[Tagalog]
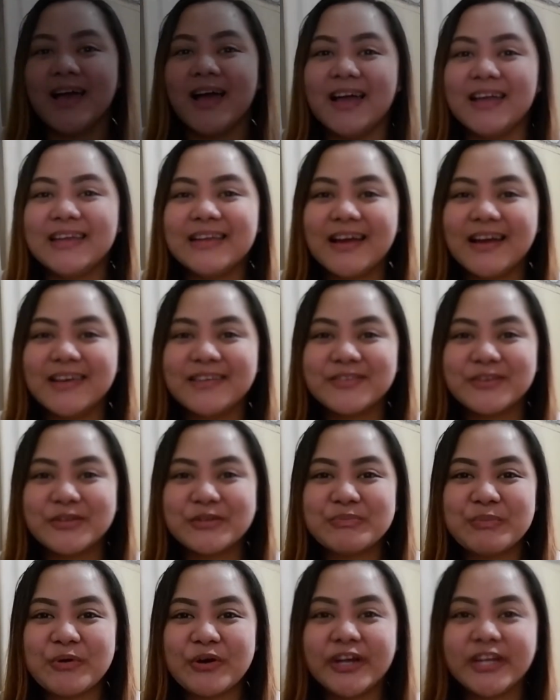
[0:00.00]
Hi guys!
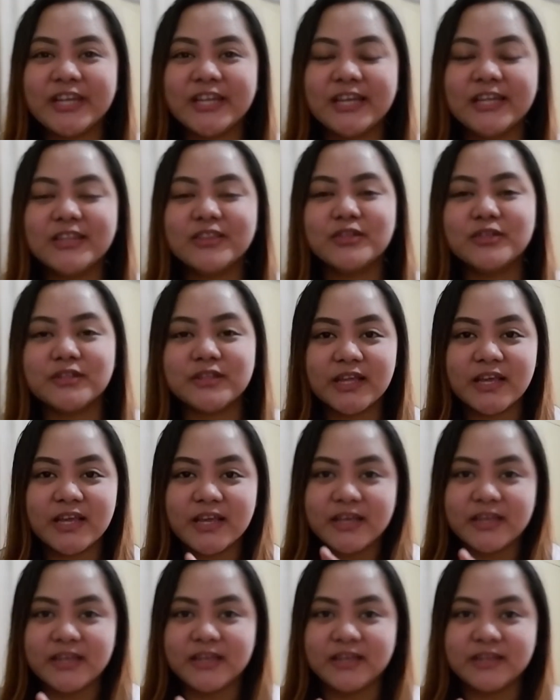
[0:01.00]
Good morning!
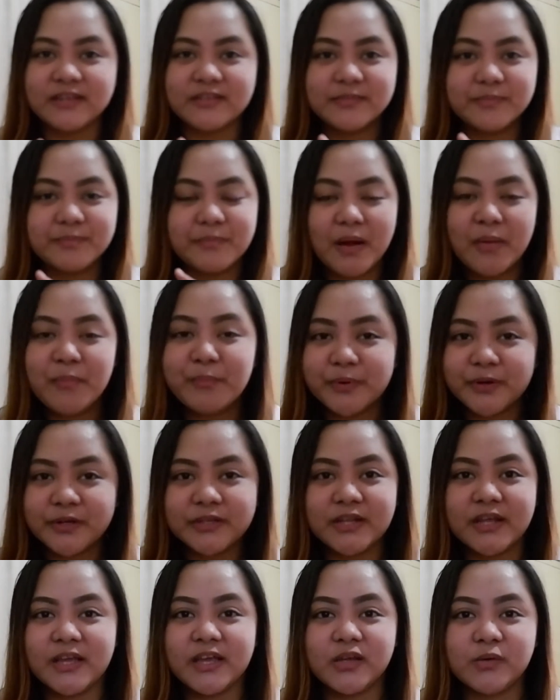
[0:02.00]
Today is pamper
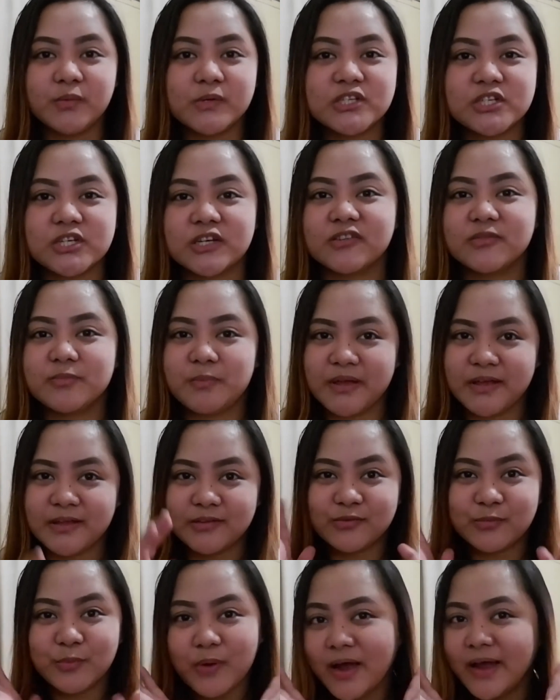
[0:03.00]
day which
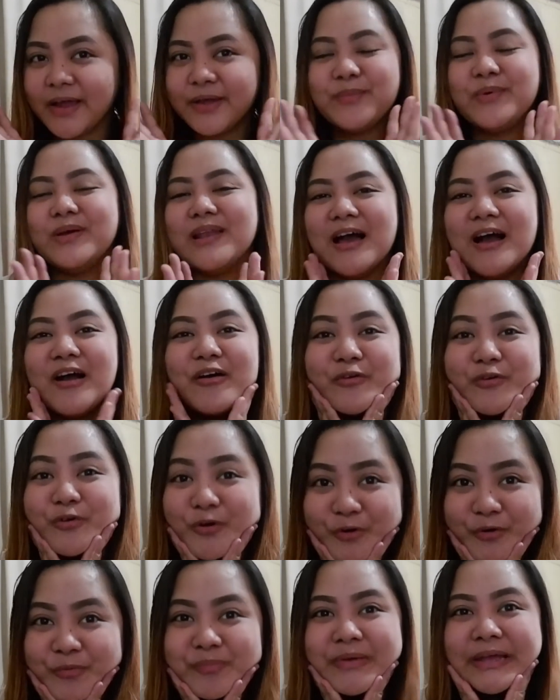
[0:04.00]
explains why wala
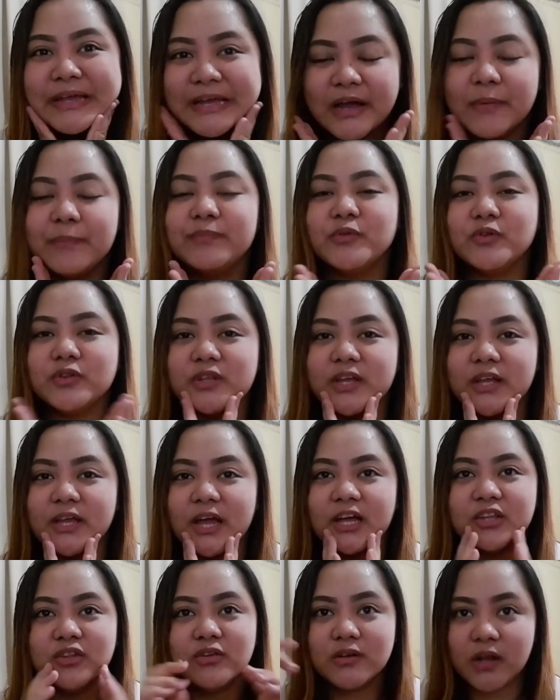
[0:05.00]
akong makeup
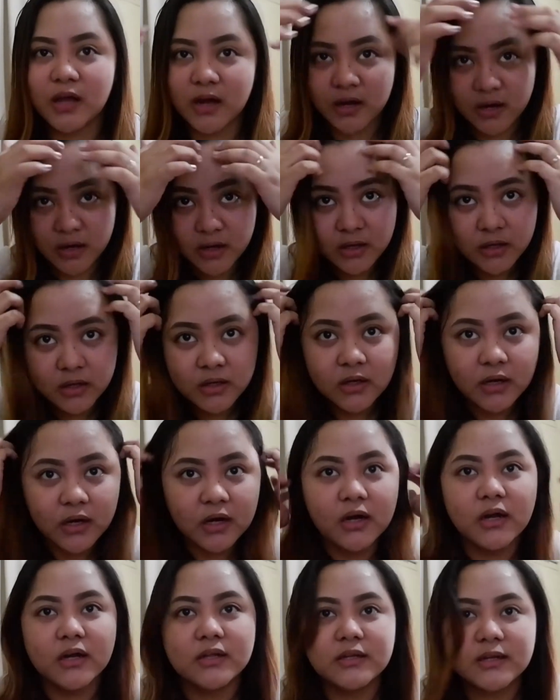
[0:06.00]
today. Ano lang,
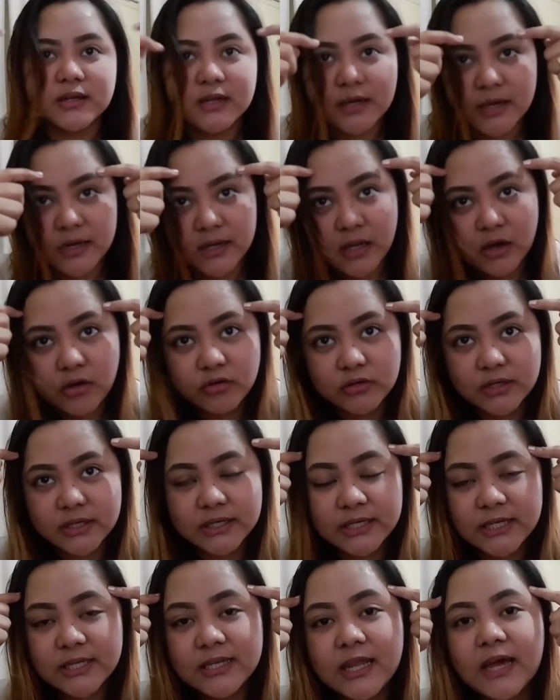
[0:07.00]
uh, naglagay lang ako ng
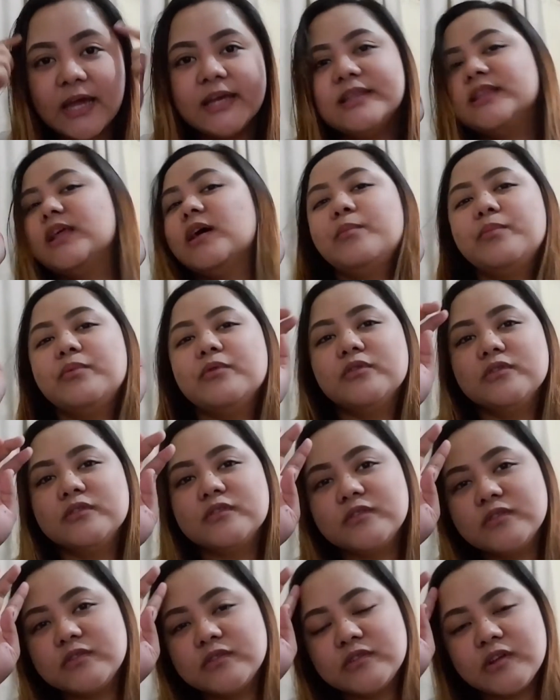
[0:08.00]
kilay,
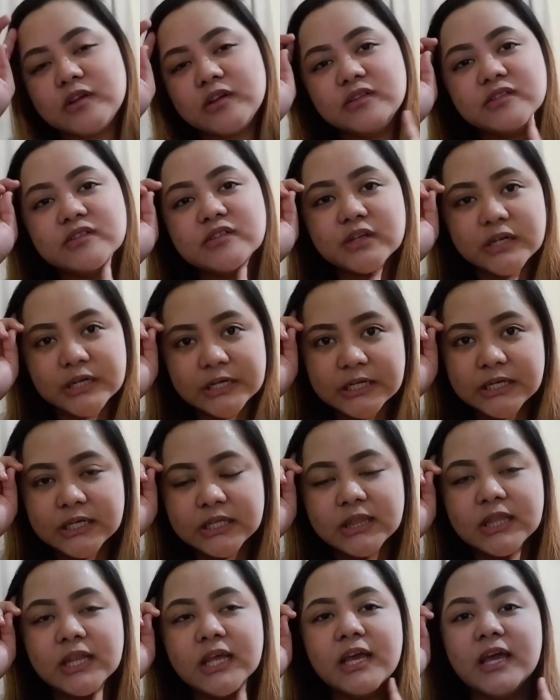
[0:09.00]
tapos
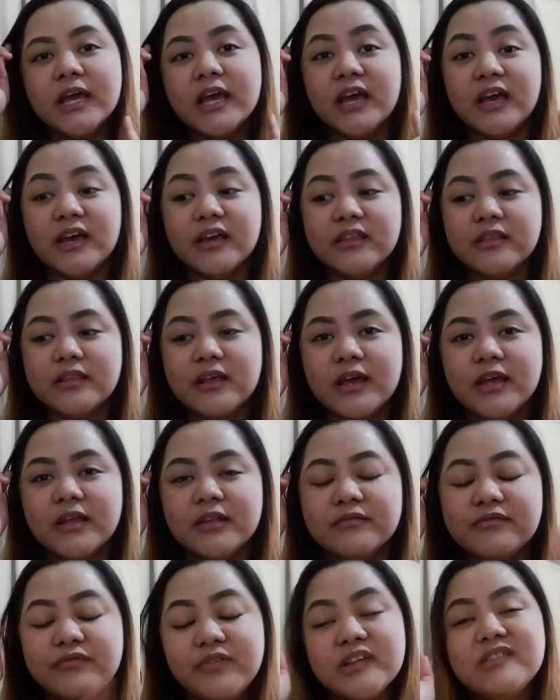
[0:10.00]
sunscreen, and
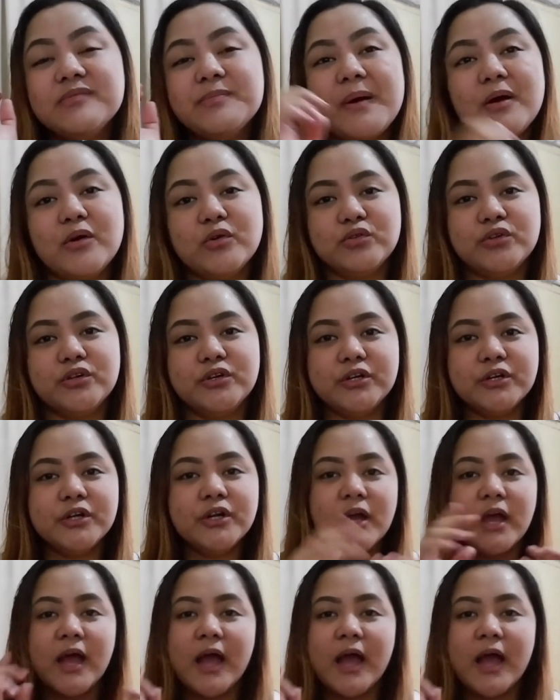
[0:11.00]
then face powder.